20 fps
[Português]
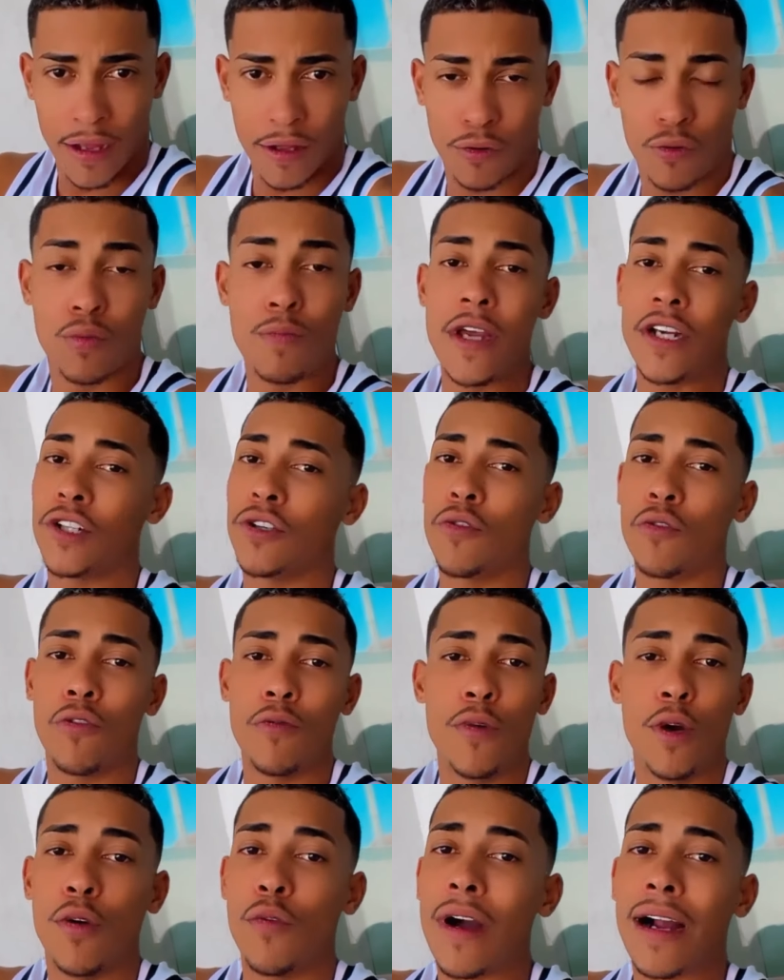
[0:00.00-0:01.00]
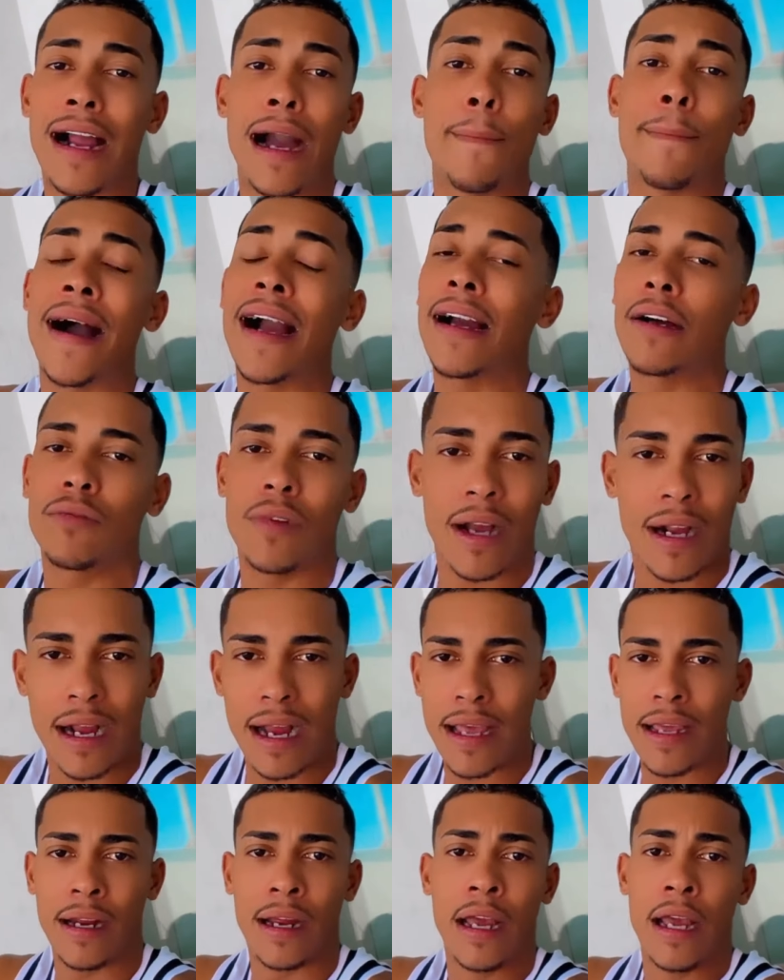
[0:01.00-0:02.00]
Tu mexeu comigo, eu vou acabar com a tua
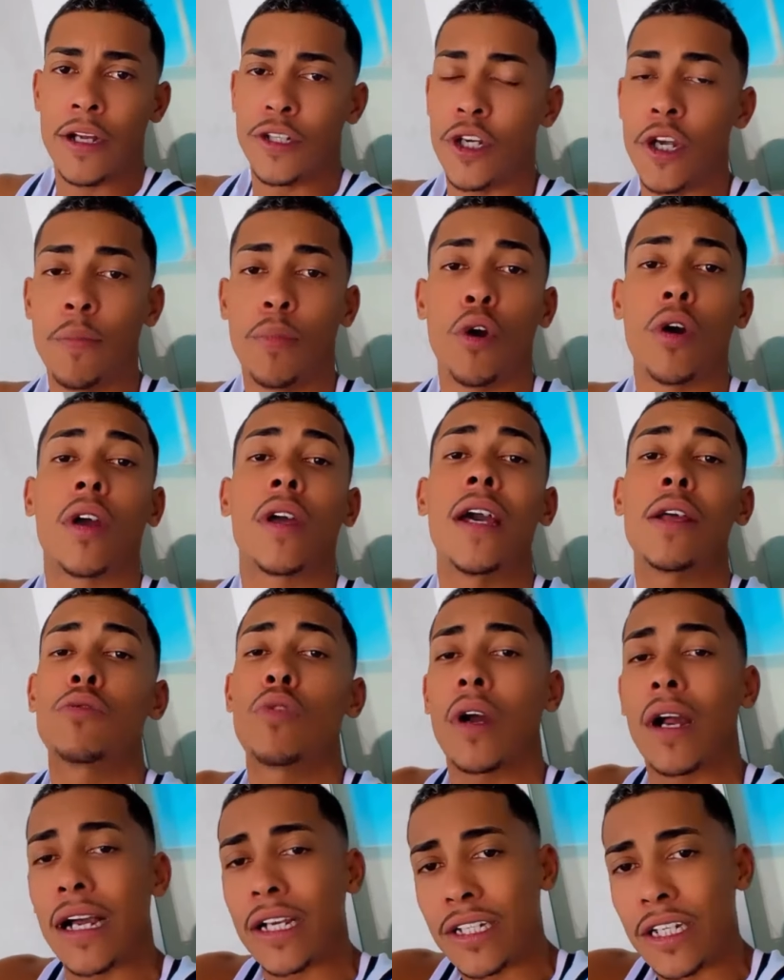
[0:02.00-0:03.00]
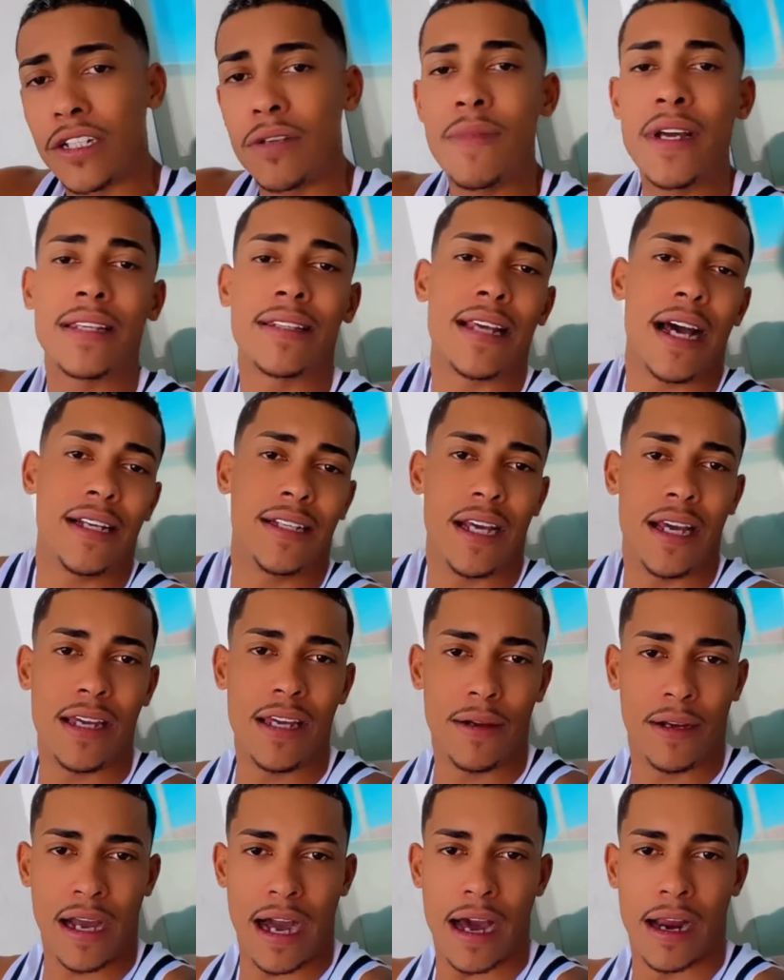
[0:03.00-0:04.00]
carreira. Desbloqueia tua caixa de mensagem
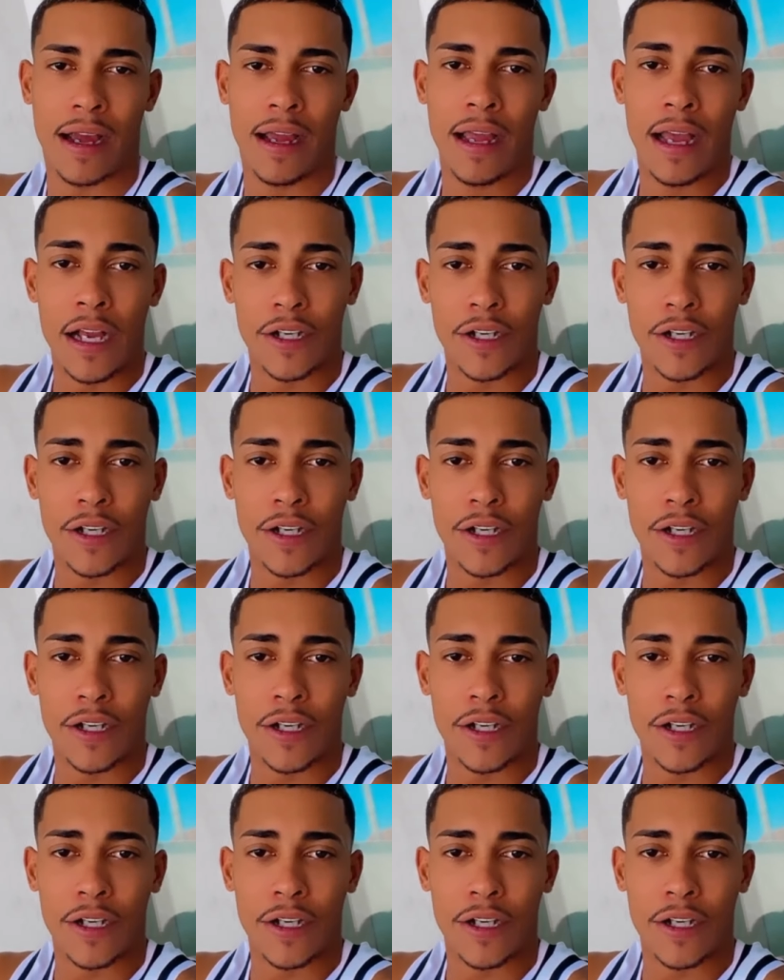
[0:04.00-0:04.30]
aí, cara.